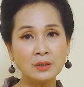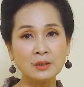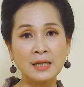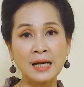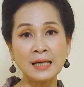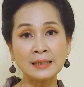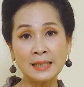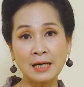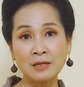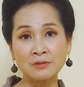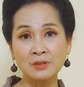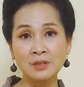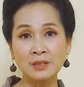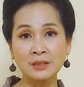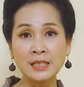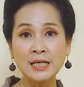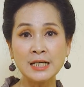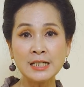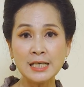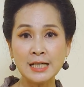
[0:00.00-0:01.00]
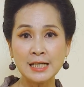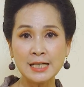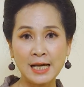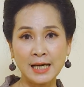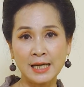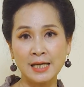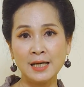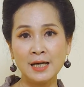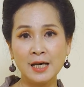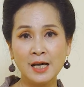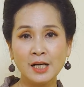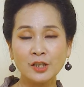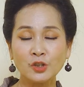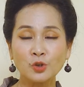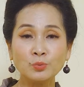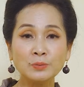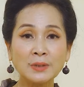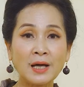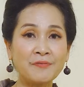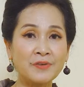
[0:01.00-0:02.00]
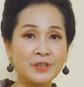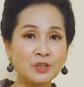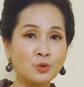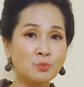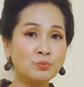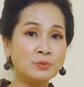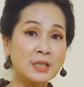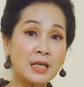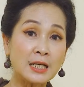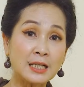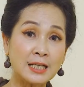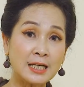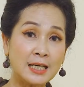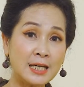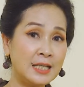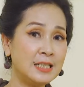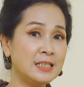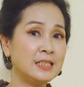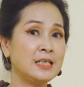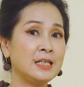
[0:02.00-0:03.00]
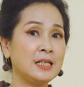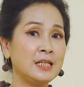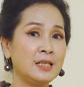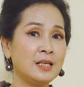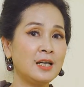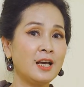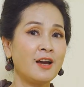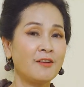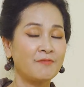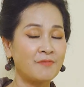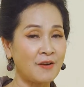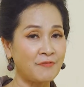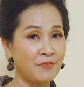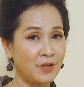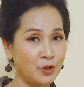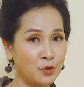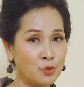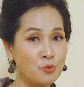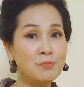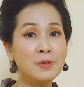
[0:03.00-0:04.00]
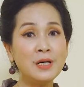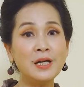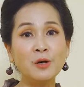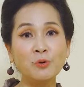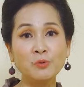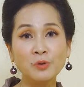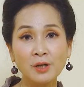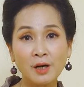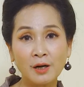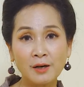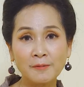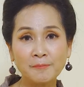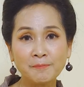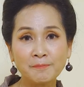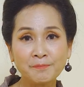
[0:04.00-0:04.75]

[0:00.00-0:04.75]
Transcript: từ các thảo dược thiên nhiên này chúng ta phải dùng rất kiên trì và phải đúng liều lượng